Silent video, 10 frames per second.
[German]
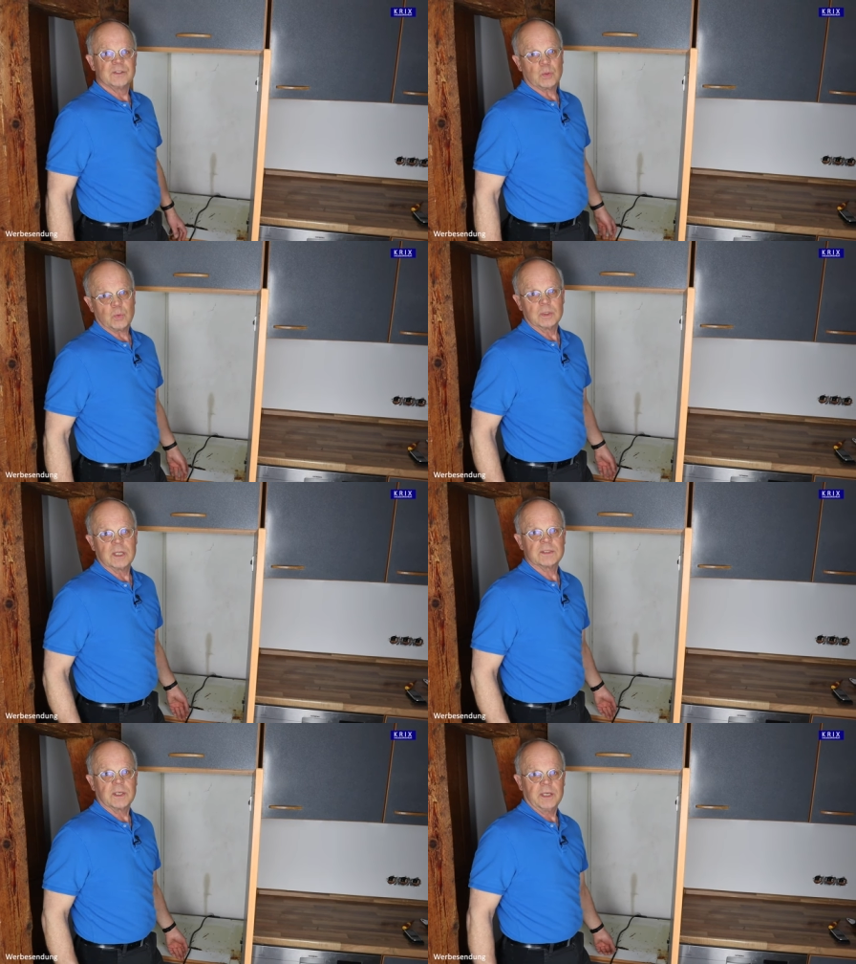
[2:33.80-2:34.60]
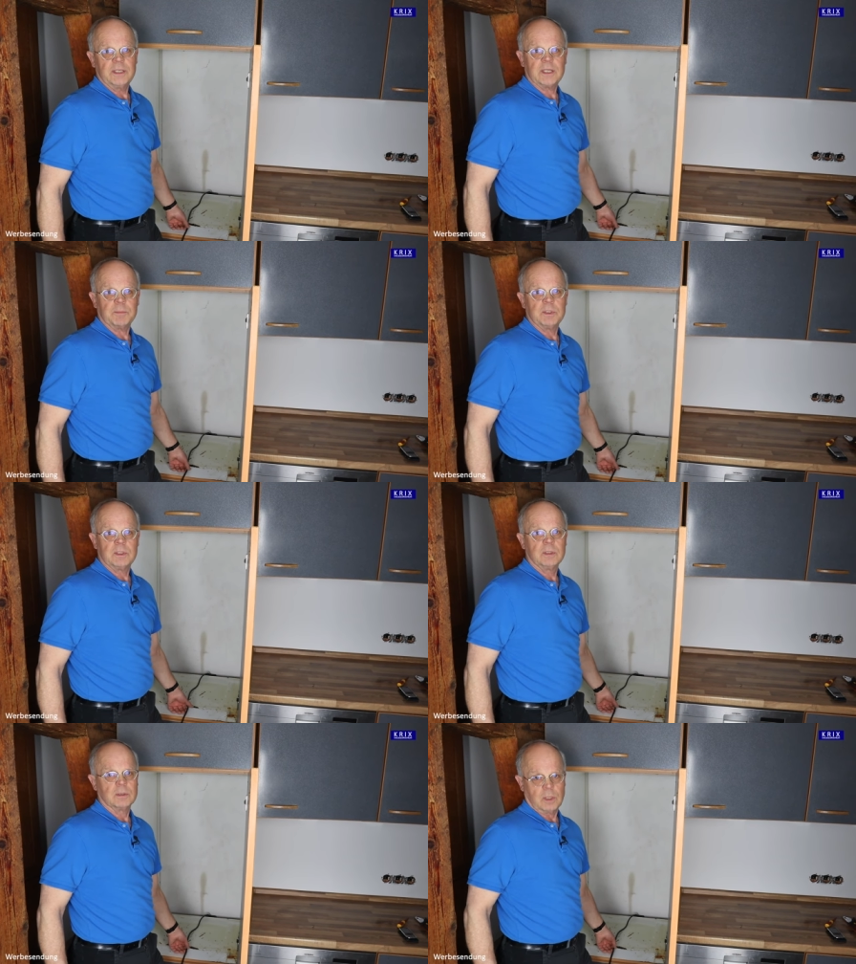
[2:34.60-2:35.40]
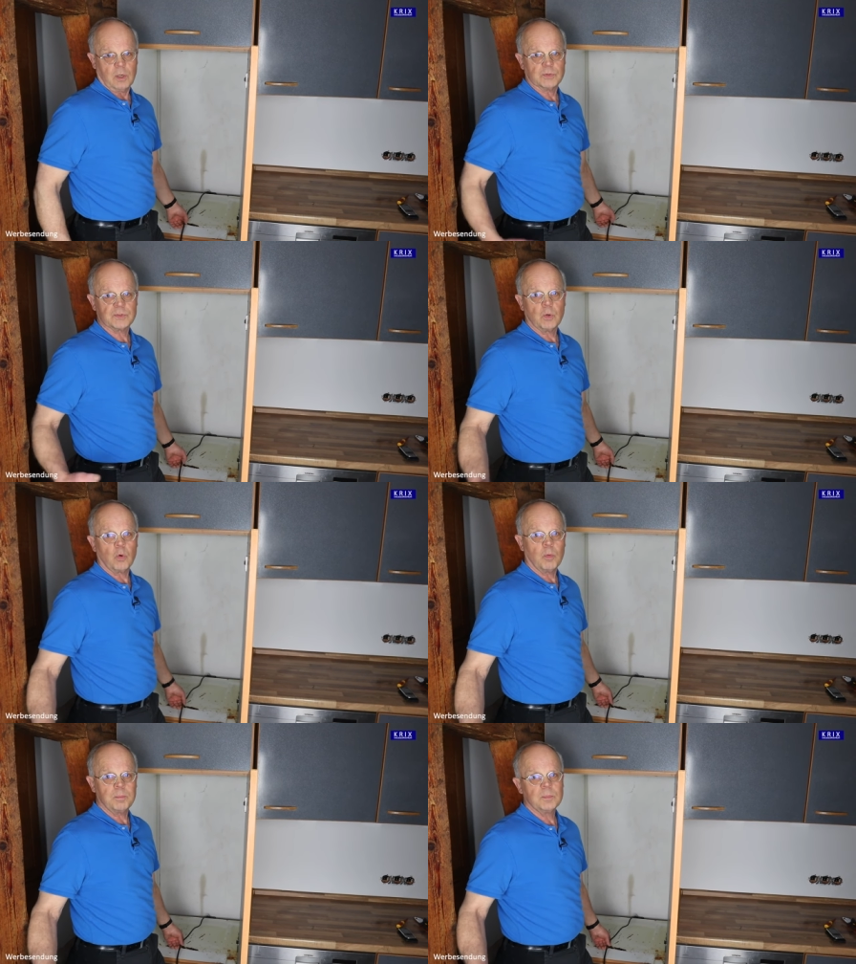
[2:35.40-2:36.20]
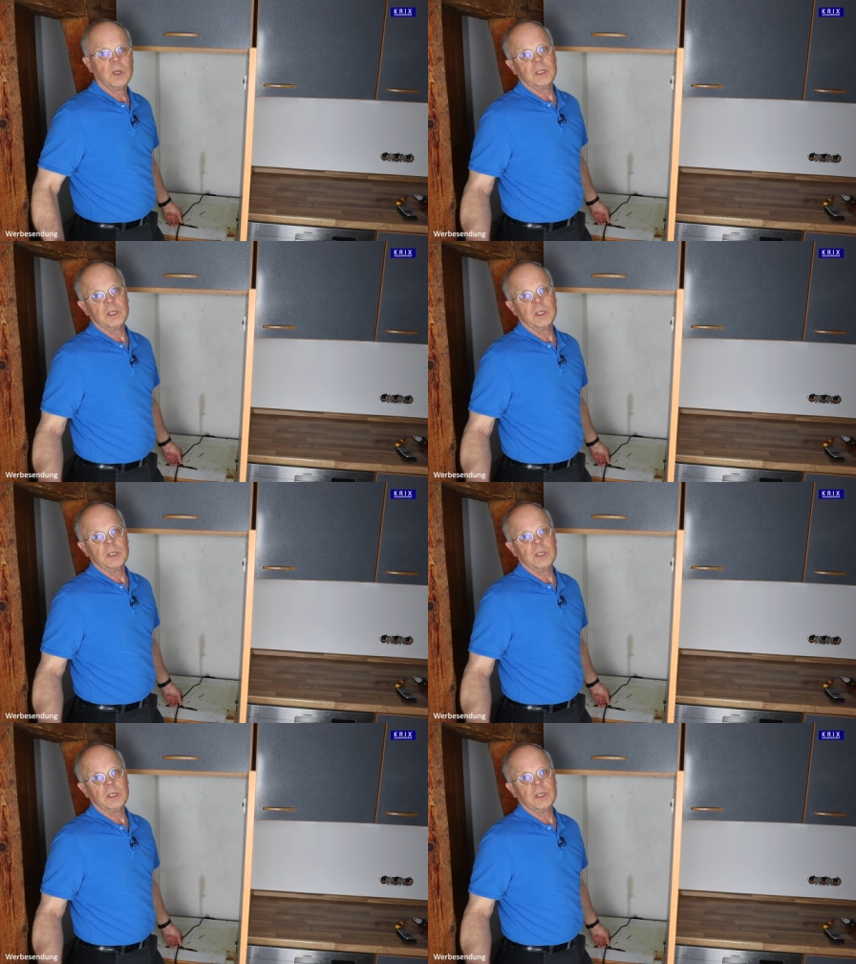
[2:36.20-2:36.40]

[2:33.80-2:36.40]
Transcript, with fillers: So, das Gerät habe ich rausgehoben.